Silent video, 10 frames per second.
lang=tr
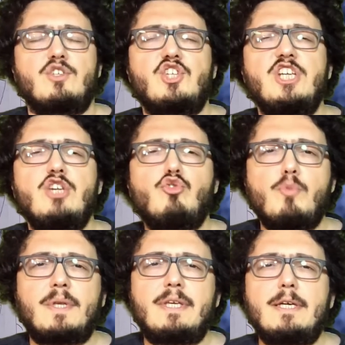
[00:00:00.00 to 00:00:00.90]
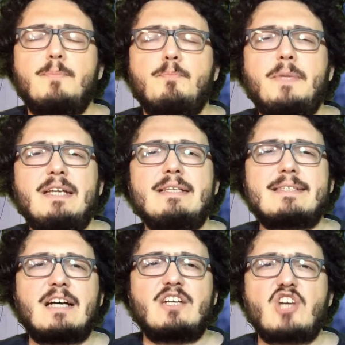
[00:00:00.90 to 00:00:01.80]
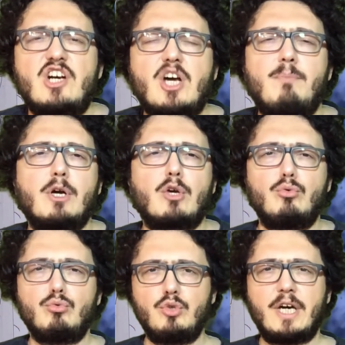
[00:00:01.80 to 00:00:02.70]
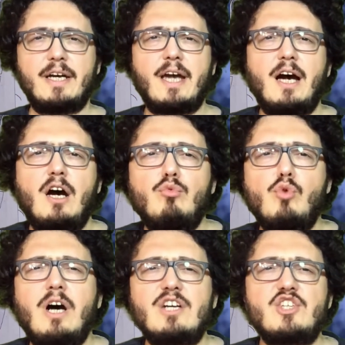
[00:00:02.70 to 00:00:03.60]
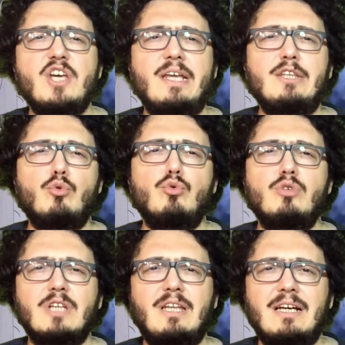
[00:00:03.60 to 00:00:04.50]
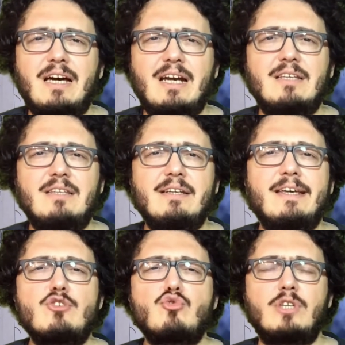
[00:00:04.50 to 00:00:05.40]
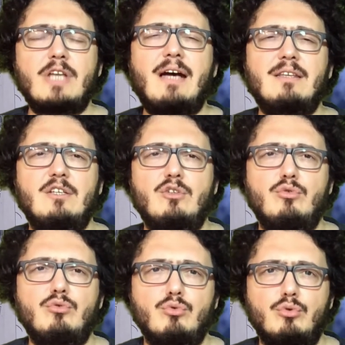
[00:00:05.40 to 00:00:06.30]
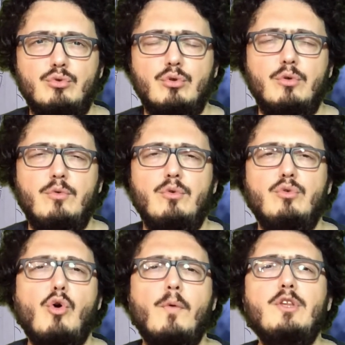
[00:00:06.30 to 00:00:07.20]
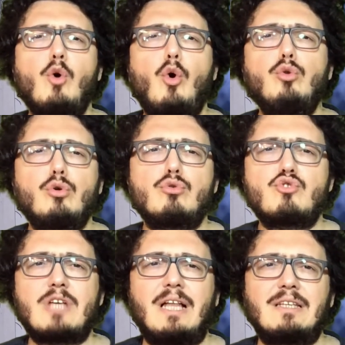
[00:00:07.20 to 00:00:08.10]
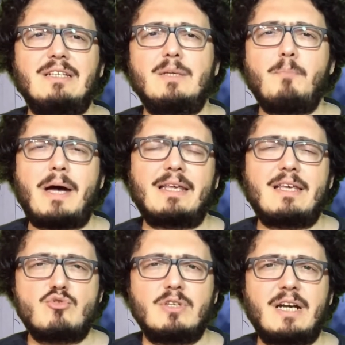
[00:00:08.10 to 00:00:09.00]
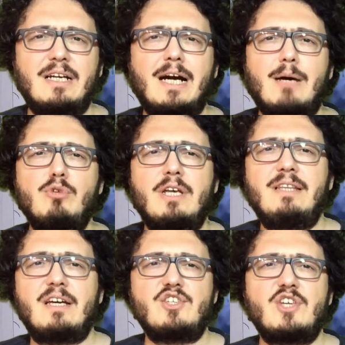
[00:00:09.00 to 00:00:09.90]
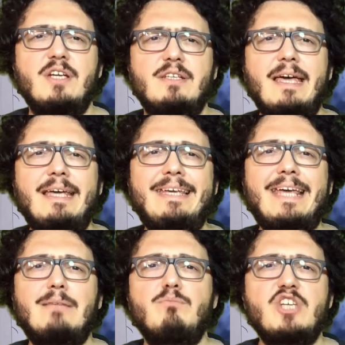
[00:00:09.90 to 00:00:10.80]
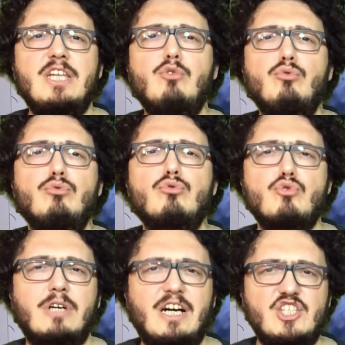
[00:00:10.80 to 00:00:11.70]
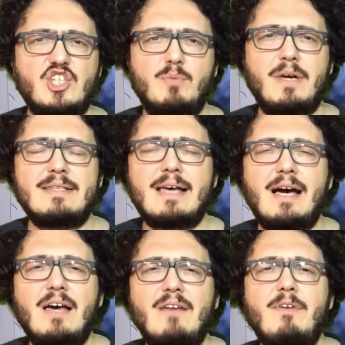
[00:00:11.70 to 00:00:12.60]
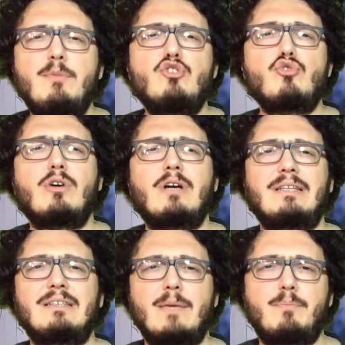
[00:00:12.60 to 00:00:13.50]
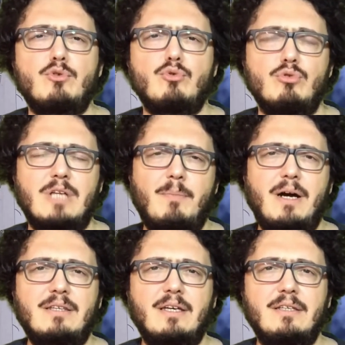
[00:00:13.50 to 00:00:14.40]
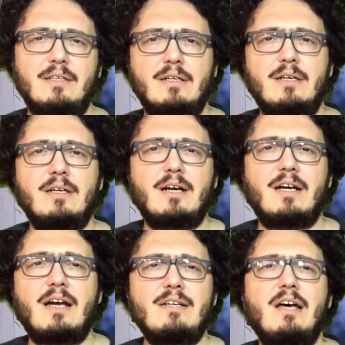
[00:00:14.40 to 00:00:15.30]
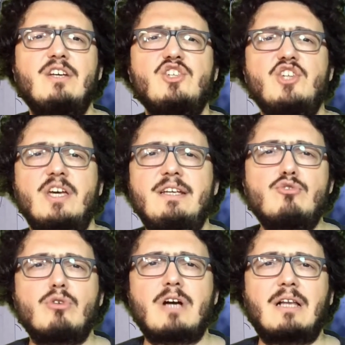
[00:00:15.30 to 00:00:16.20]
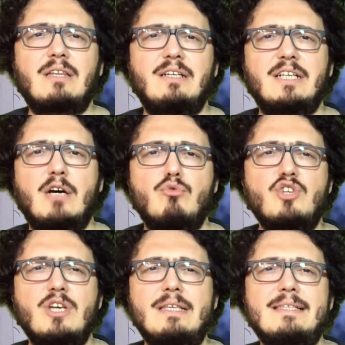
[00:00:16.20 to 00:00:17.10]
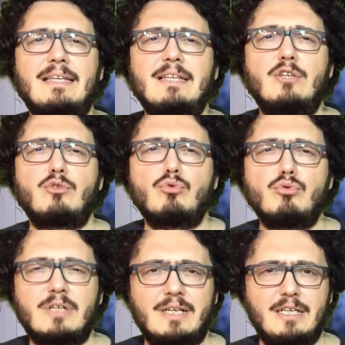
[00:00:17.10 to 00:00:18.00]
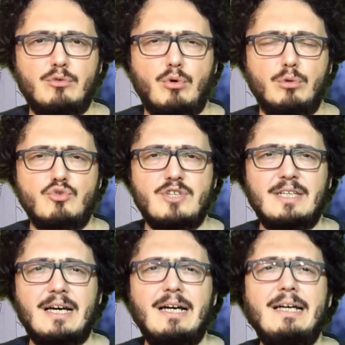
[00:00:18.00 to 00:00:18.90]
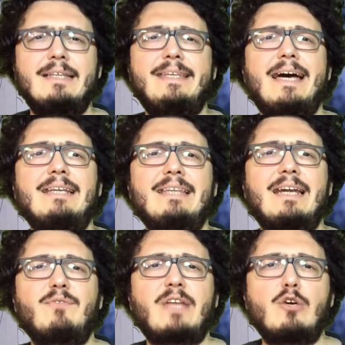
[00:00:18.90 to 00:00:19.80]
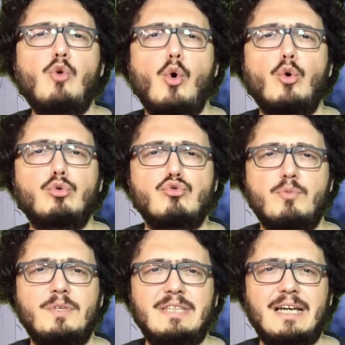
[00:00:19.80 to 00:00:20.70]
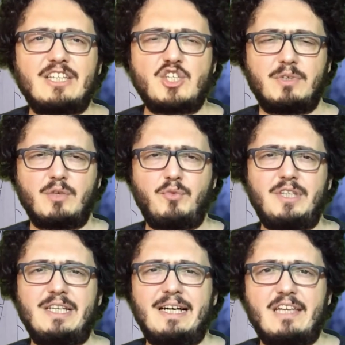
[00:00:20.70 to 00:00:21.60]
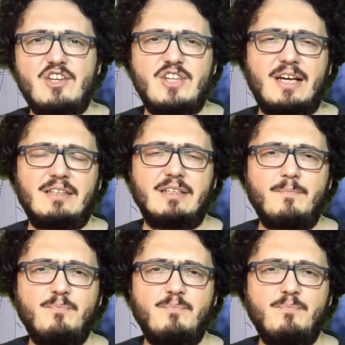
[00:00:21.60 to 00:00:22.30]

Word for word: Çin hükümeti 1 Nisan çarşamba günü dünyaya Wuhan şehrinde uygulanan karantinayı sona erdirdiğini duyurdu. Covid-19 salgınının merkezi olarak kabul edilen şehirde 77 gündür sokağa çıkma yasağı ve birçok katı tedbir uygulanmaktaydı. Karar şehrin sokaklarını kavuşan insanların duygularıyla doldursa da diğer taraftan korkutucu bir tartışmanın fitili ateşlendi.